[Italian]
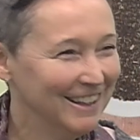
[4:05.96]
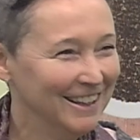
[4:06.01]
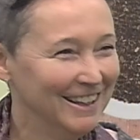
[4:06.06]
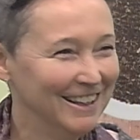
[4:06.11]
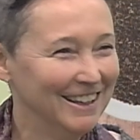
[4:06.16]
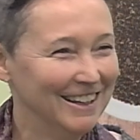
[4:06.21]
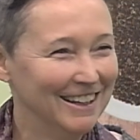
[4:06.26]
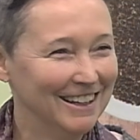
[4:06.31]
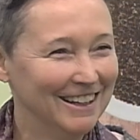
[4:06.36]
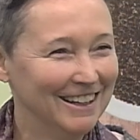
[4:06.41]

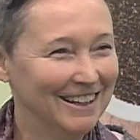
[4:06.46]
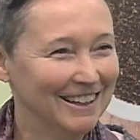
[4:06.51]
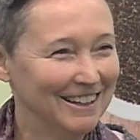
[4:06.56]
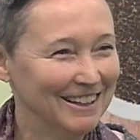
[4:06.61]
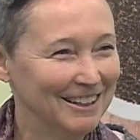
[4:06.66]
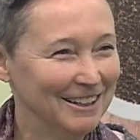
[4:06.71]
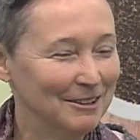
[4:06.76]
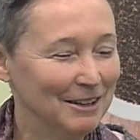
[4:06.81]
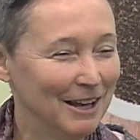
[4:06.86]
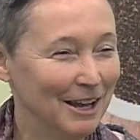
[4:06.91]

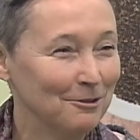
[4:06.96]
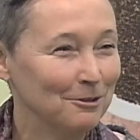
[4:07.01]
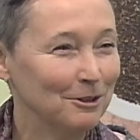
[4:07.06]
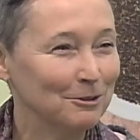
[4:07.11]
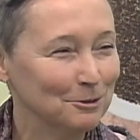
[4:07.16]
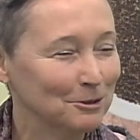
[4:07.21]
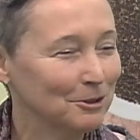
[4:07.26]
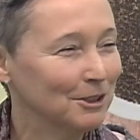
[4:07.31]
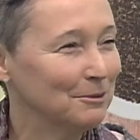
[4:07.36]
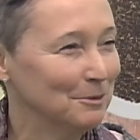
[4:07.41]
E è un
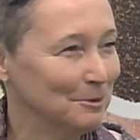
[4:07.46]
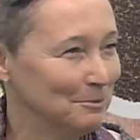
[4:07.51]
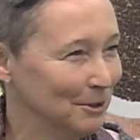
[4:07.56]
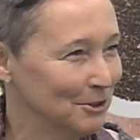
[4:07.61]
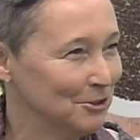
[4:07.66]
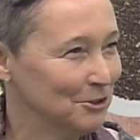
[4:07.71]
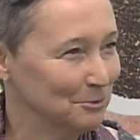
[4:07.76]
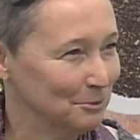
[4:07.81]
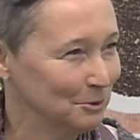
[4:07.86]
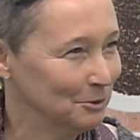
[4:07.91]
lavoro che mi
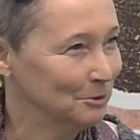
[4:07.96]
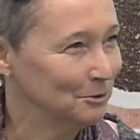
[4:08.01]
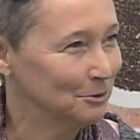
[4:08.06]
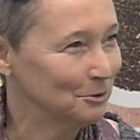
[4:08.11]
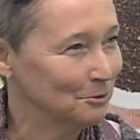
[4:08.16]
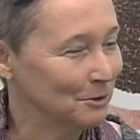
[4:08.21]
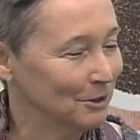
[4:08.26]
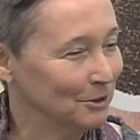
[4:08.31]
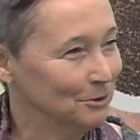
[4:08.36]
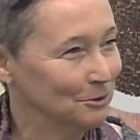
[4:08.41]
piace molto
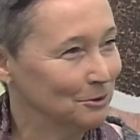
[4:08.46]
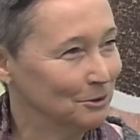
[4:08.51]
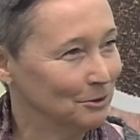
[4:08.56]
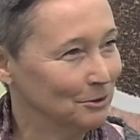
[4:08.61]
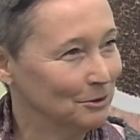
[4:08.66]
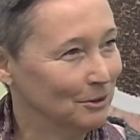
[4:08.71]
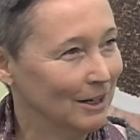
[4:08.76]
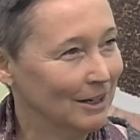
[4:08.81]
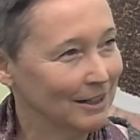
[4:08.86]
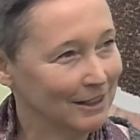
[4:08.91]

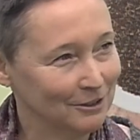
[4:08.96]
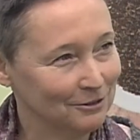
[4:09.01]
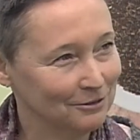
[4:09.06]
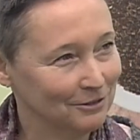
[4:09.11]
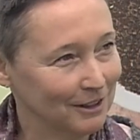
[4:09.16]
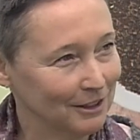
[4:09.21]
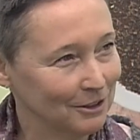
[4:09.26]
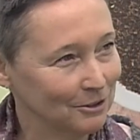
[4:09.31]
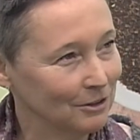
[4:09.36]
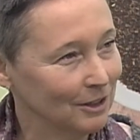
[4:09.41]
quando ha a che
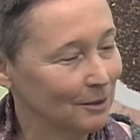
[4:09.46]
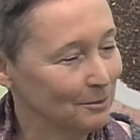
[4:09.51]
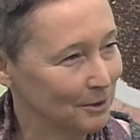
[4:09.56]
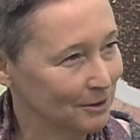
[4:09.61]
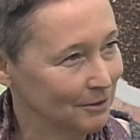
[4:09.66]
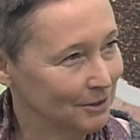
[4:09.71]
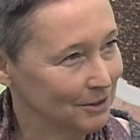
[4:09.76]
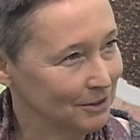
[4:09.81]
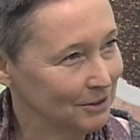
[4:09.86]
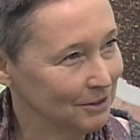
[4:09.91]
fare con la
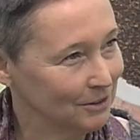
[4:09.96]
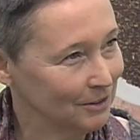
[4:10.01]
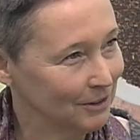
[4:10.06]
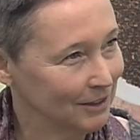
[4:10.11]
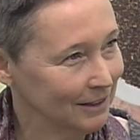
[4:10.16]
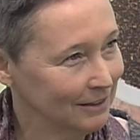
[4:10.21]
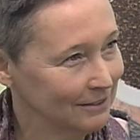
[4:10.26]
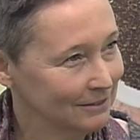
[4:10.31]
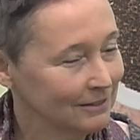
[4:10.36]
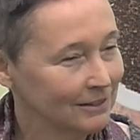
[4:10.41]

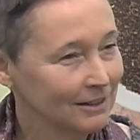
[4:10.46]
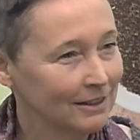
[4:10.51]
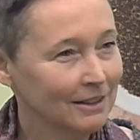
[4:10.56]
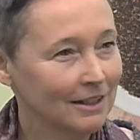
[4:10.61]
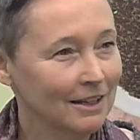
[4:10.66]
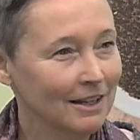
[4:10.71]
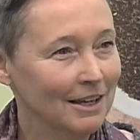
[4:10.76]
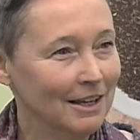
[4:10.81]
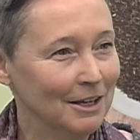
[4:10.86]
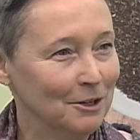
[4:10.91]
prevenzione
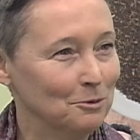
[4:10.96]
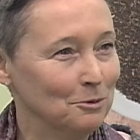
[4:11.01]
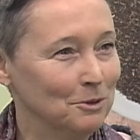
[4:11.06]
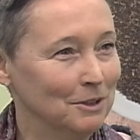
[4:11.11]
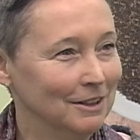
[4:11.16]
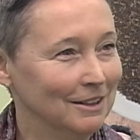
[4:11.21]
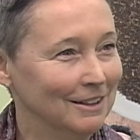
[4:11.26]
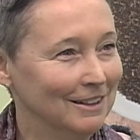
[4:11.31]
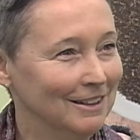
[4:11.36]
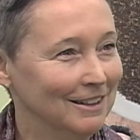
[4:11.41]
e
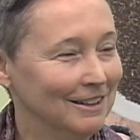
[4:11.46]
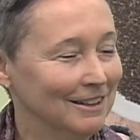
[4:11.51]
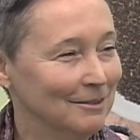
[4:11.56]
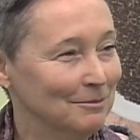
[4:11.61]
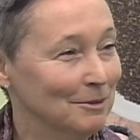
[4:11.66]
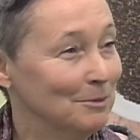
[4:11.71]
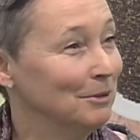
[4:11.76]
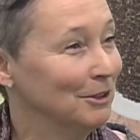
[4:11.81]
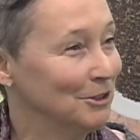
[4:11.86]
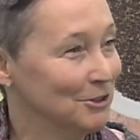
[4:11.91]
quindi
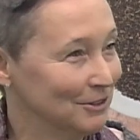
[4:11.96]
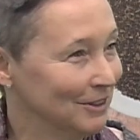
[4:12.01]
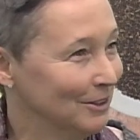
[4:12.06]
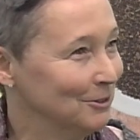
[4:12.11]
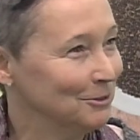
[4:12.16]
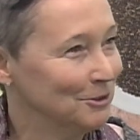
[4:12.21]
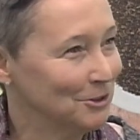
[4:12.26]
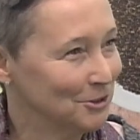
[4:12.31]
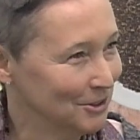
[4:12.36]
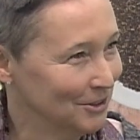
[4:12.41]
mi piace
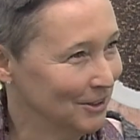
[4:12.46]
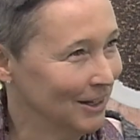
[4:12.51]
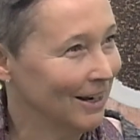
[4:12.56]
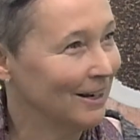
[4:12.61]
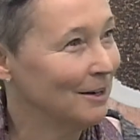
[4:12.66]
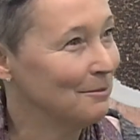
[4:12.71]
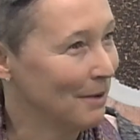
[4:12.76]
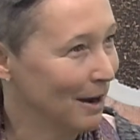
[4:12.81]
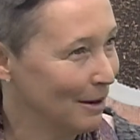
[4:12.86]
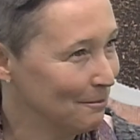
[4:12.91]
tanto insegnare
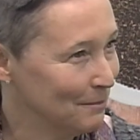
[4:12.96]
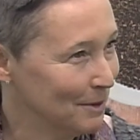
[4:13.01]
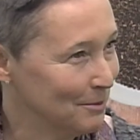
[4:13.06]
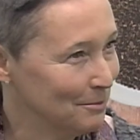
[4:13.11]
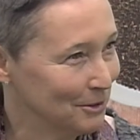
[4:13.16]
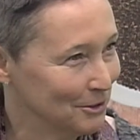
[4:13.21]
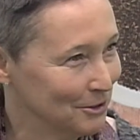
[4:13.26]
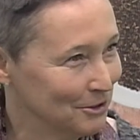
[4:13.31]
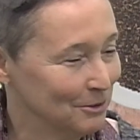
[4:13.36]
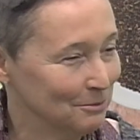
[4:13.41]
alle mamme,
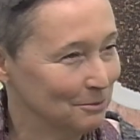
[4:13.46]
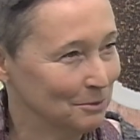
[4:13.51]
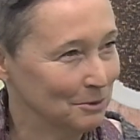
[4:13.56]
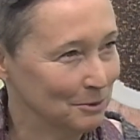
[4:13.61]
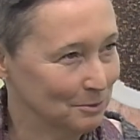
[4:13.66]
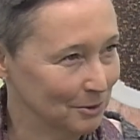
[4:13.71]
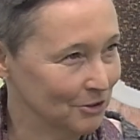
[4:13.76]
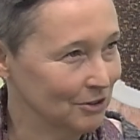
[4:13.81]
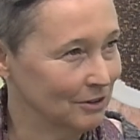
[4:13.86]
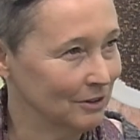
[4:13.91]
per esempio,
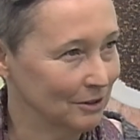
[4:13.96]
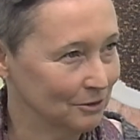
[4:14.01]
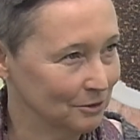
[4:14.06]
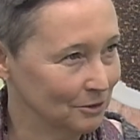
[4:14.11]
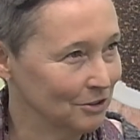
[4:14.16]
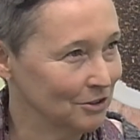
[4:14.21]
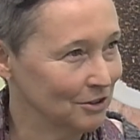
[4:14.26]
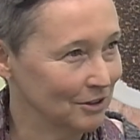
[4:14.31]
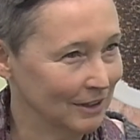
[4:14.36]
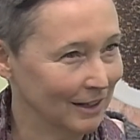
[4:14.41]
mi piace tanto
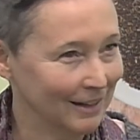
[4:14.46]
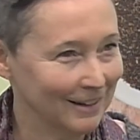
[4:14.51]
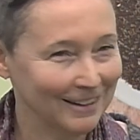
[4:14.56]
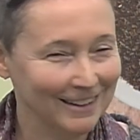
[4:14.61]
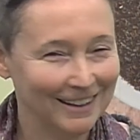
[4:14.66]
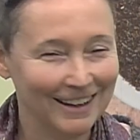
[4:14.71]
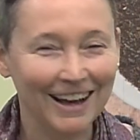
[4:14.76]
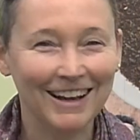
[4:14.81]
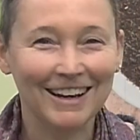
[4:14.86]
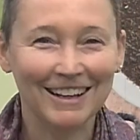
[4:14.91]

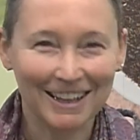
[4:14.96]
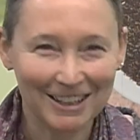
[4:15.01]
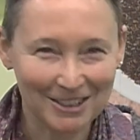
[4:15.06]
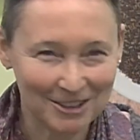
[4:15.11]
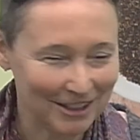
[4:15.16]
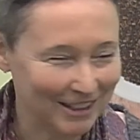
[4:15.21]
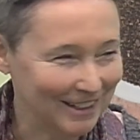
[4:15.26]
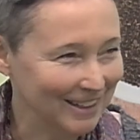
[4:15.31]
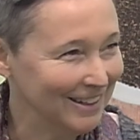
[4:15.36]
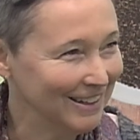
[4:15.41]
insegnare alle
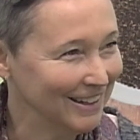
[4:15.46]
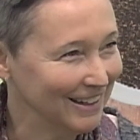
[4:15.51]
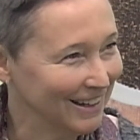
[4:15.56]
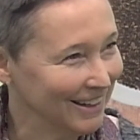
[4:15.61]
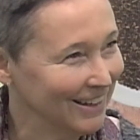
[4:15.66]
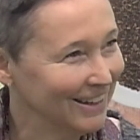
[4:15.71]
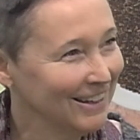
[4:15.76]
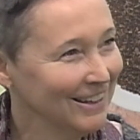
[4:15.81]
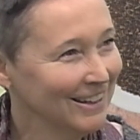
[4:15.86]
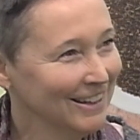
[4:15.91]

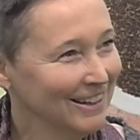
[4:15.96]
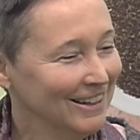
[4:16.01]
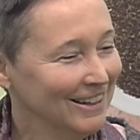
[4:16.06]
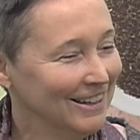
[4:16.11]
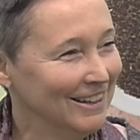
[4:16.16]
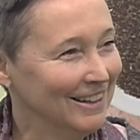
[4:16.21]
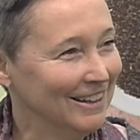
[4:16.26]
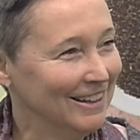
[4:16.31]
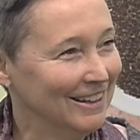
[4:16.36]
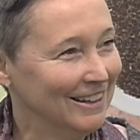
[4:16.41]
casalinghe,
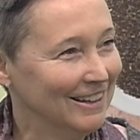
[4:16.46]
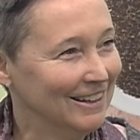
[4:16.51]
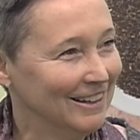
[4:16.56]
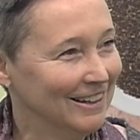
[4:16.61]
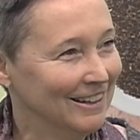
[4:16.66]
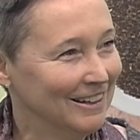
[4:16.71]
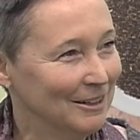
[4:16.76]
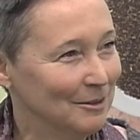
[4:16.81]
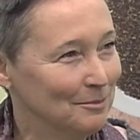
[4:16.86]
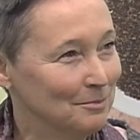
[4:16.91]

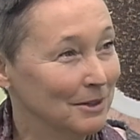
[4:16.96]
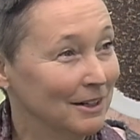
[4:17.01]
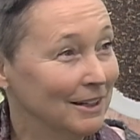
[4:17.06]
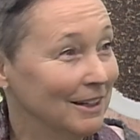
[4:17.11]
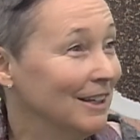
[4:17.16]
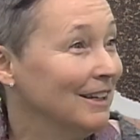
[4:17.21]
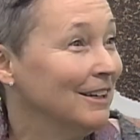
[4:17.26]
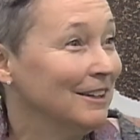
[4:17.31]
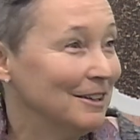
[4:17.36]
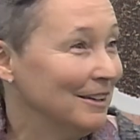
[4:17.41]
eh,
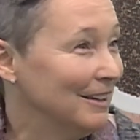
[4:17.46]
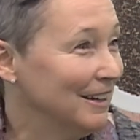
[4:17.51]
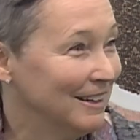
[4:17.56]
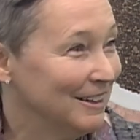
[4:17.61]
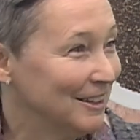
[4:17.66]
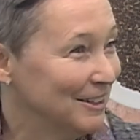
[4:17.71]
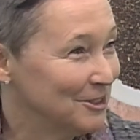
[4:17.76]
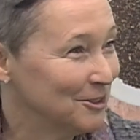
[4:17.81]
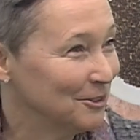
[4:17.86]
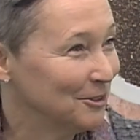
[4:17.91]
perché
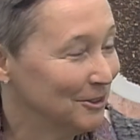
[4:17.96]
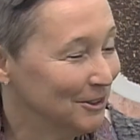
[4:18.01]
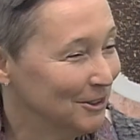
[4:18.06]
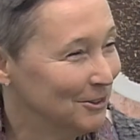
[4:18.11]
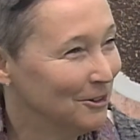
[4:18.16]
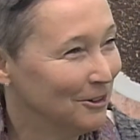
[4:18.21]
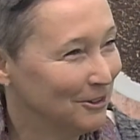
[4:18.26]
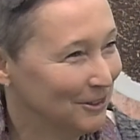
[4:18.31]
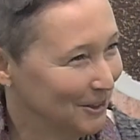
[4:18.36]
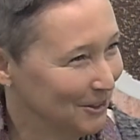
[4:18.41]
eh, sono le
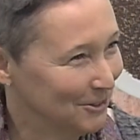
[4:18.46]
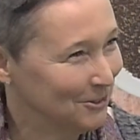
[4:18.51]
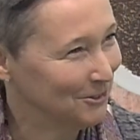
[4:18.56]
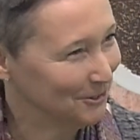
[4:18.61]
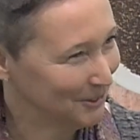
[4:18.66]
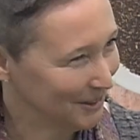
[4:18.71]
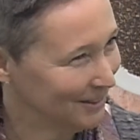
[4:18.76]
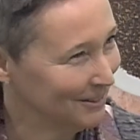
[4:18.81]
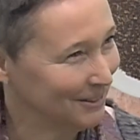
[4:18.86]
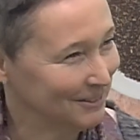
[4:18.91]
donne
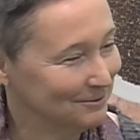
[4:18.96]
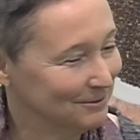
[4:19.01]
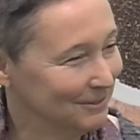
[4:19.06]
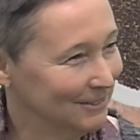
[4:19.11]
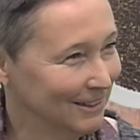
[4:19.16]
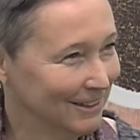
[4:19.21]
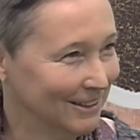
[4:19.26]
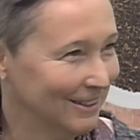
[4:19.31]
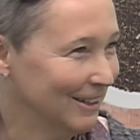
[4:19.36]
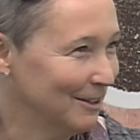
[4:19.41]
ancora
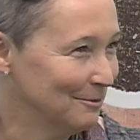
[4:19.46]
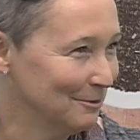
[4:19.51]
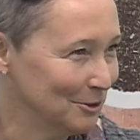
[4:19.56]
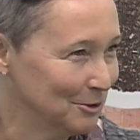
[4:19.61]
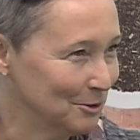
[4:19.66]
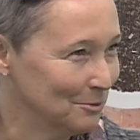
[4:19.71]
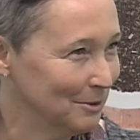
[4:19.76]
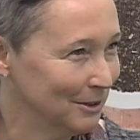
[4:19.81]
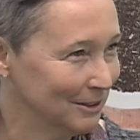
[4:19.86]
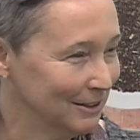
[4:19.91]
che nella
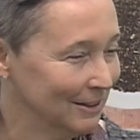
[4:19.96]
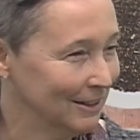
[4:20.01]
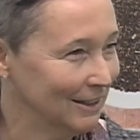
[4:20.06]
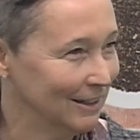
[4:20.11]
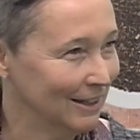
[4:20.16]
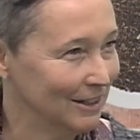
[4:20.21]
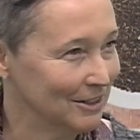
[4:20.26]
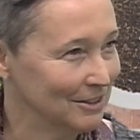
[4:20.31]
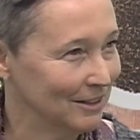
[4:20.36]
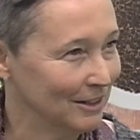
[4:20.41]
maggior parte dei
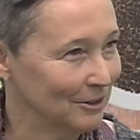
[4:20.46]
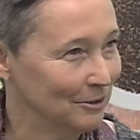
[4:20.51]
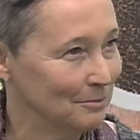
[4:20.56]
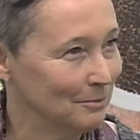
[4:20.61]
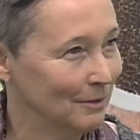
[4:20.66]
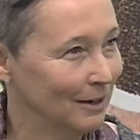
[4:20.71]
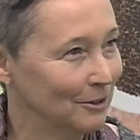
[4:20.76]
casi hanno certo.